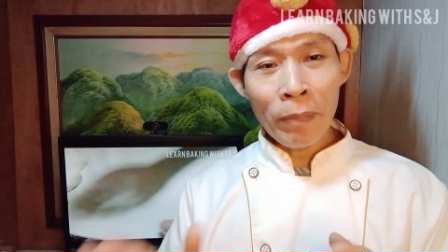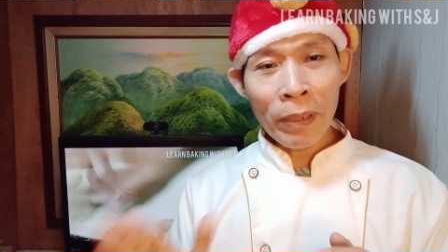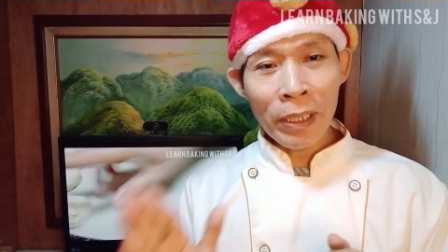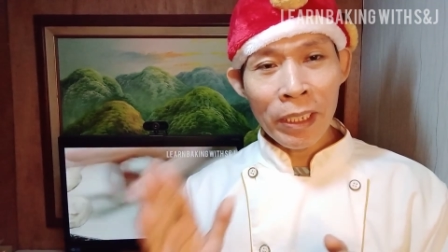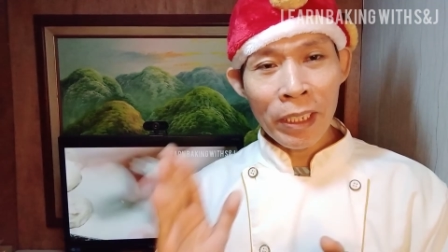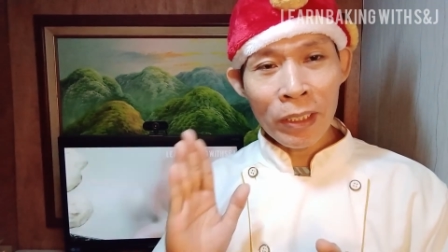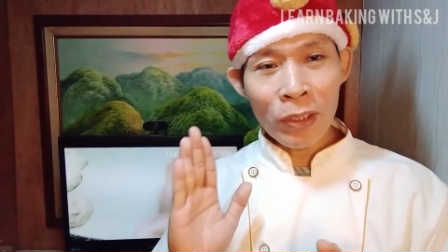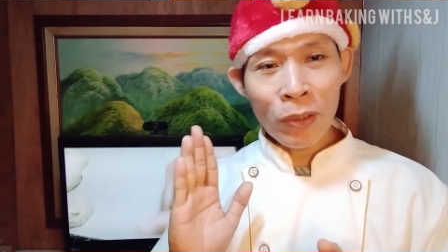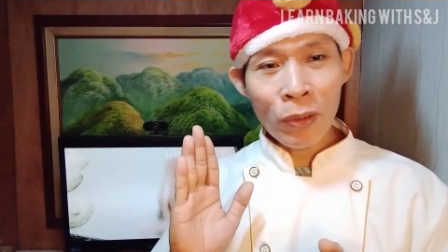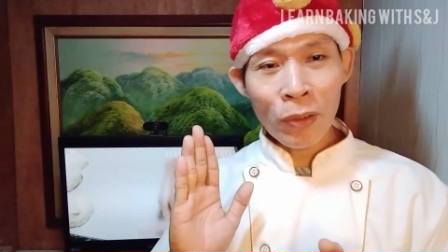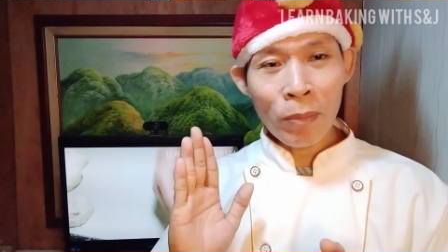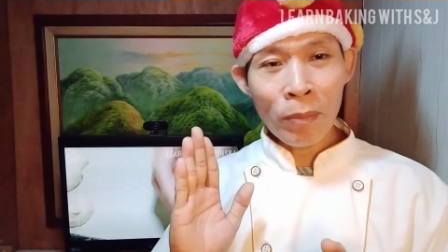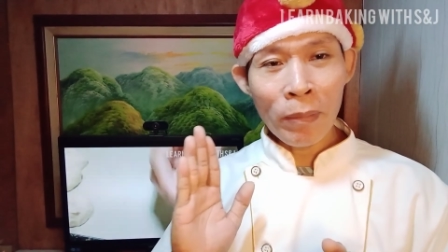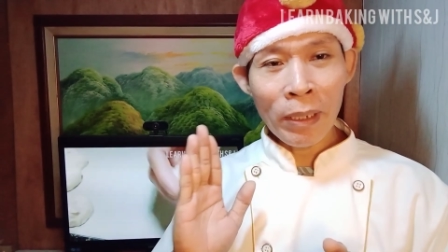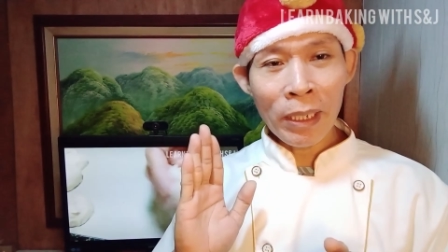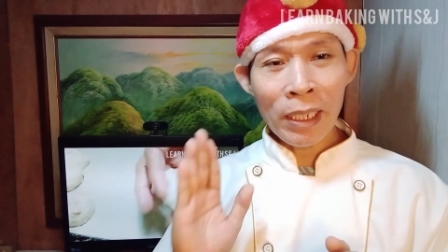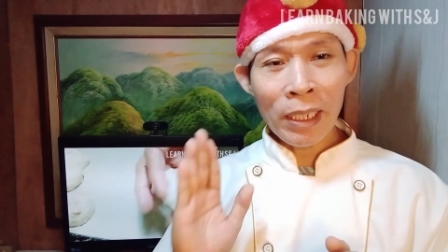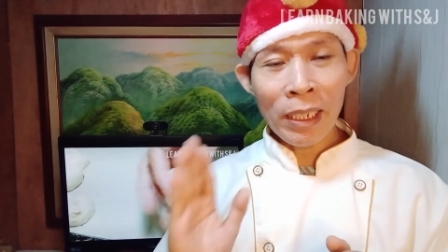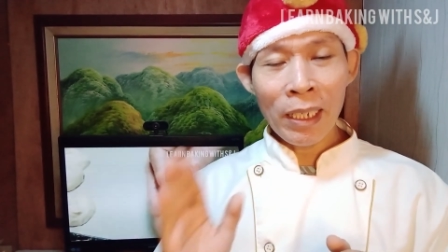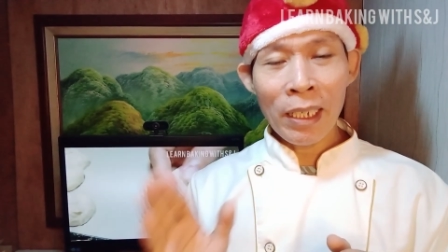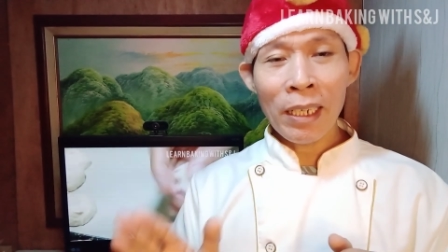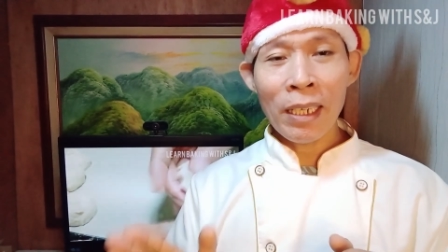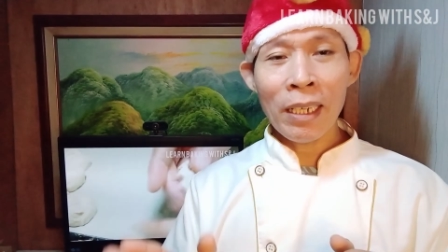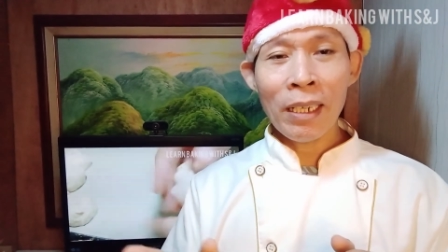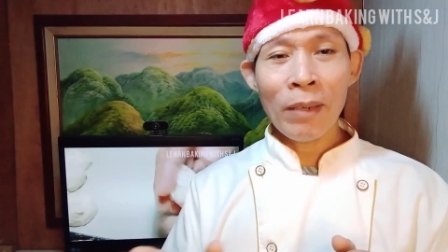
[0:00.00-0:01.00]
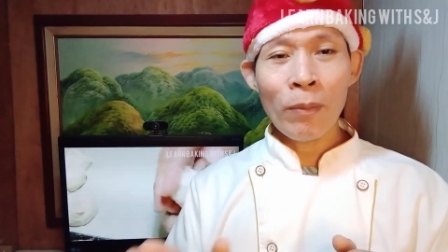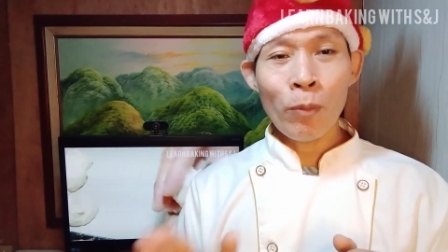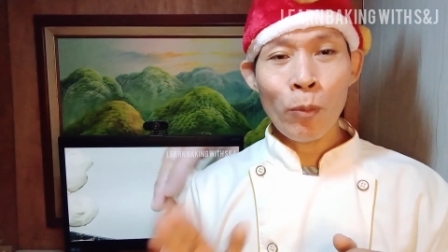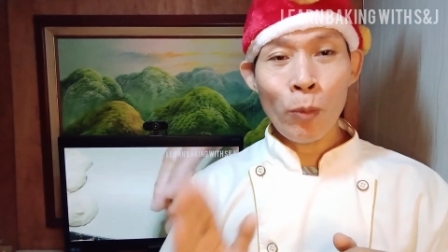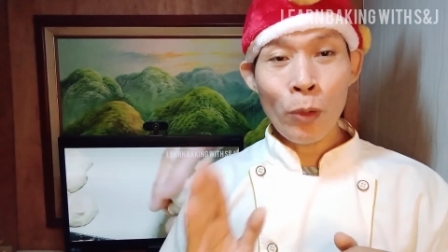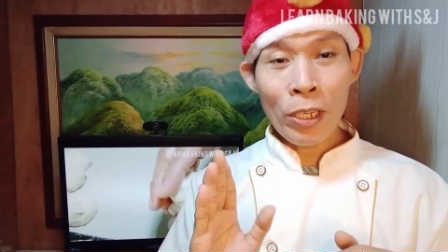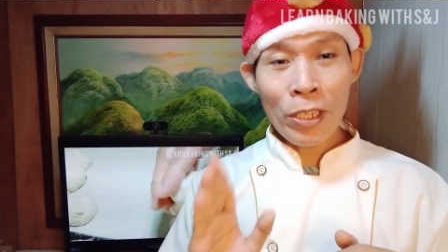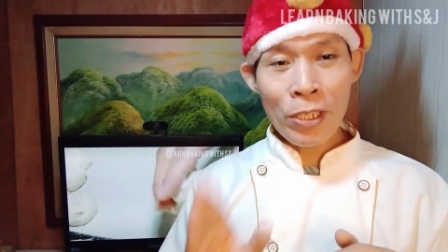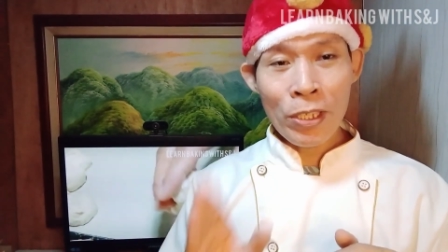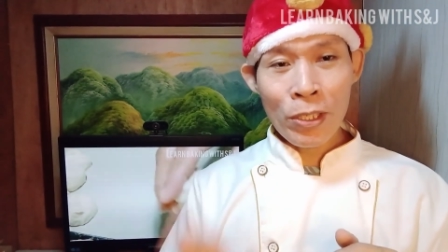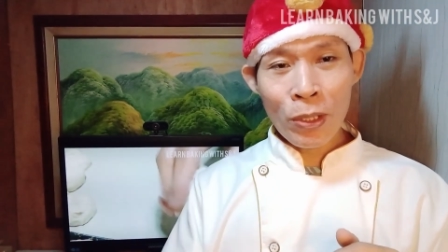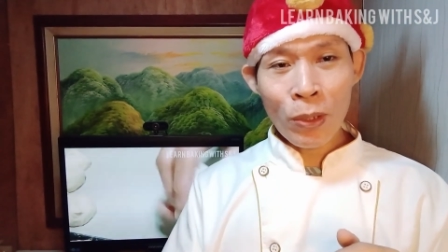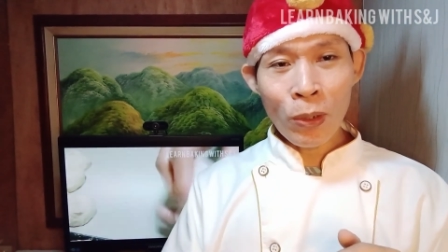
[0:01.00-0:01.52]
ba ditong
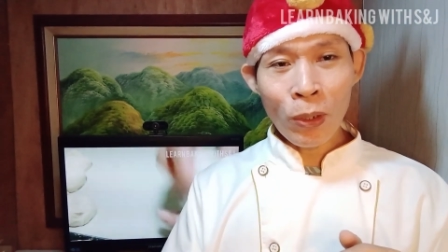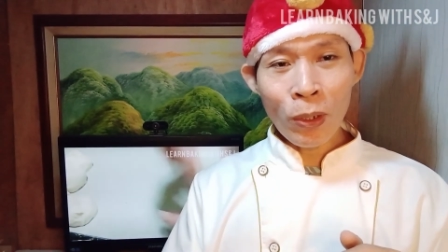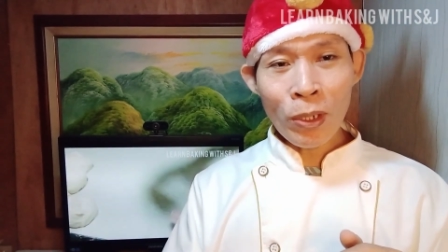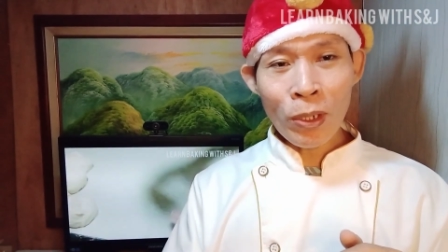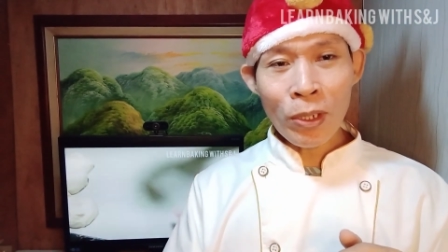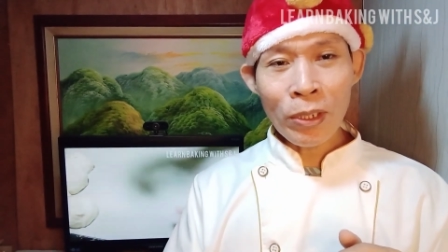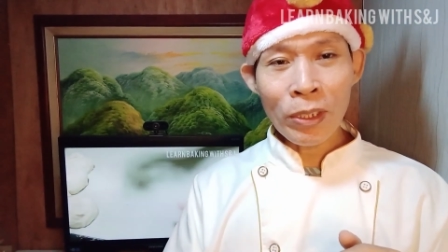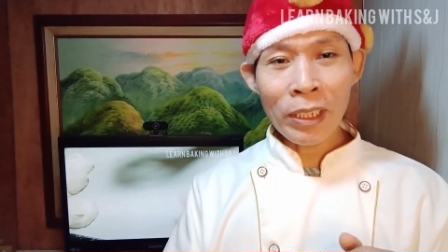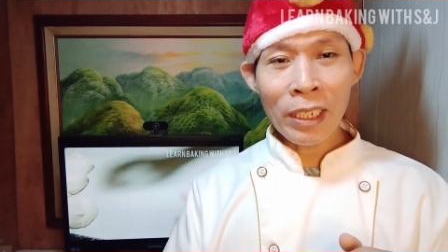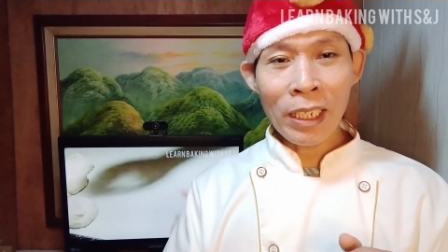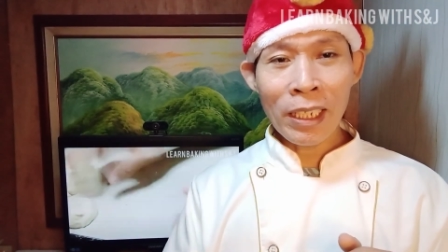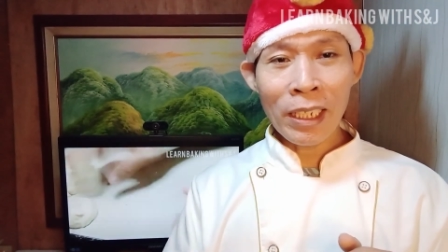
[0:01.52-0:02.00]
magpwesto uh,